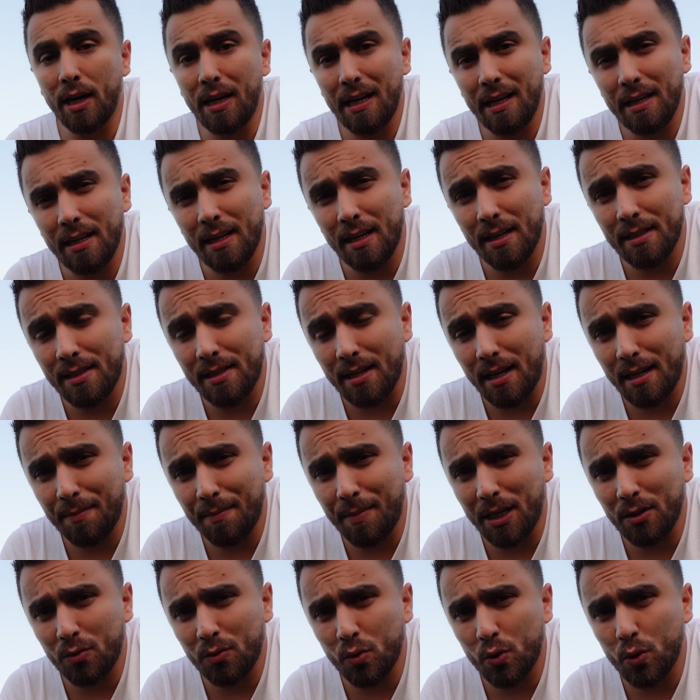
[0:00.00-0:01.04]
هلا يا انصاري
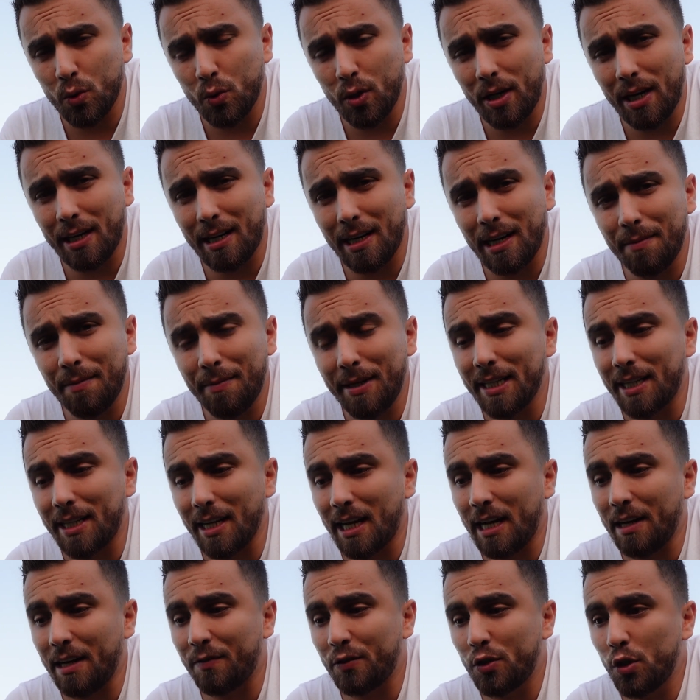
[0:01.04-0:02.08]
بعد وصولك لل
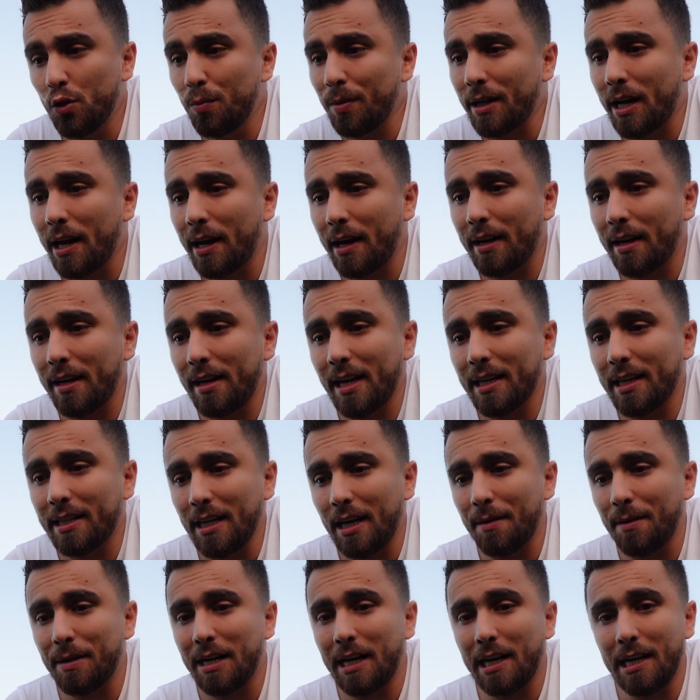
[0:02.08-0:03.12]
ألف شو مقرر انك
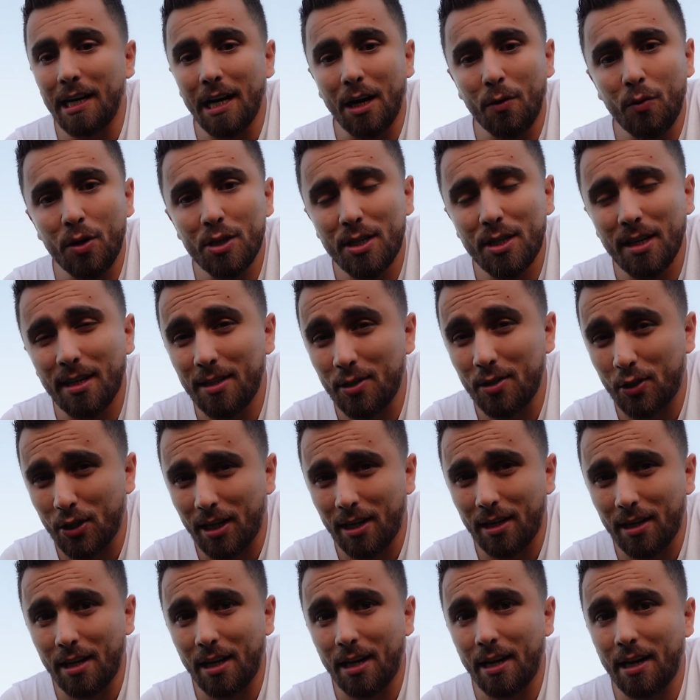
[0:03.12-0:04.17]
تعمل هلا اول شغله ان
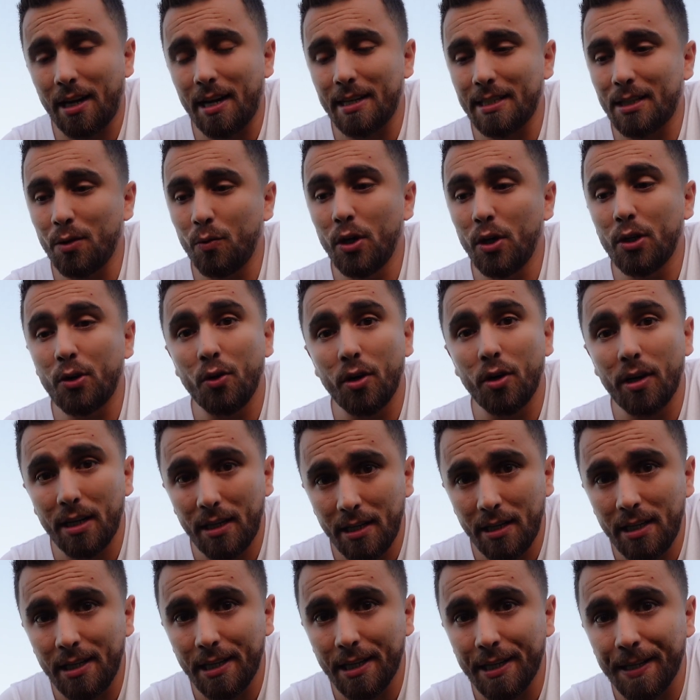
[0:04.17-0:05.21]
شاء الله رح اسوي لكم
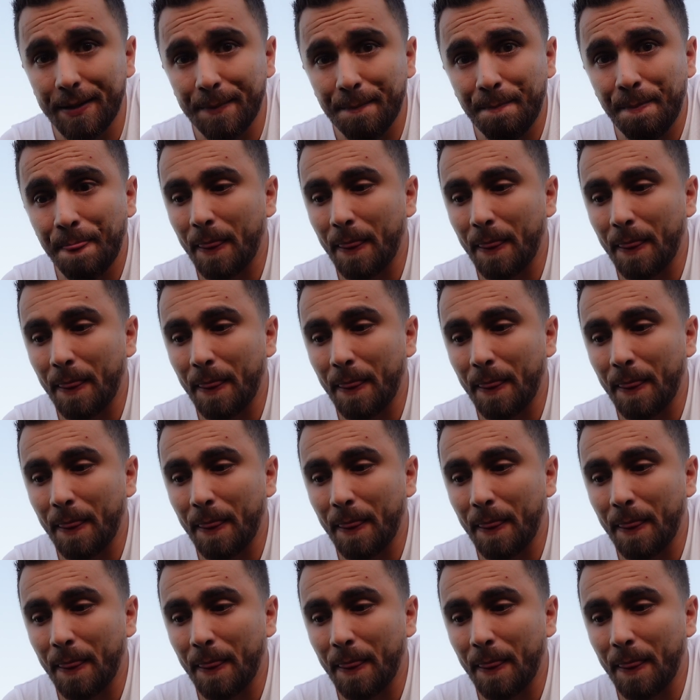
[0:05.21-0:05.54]
غنيه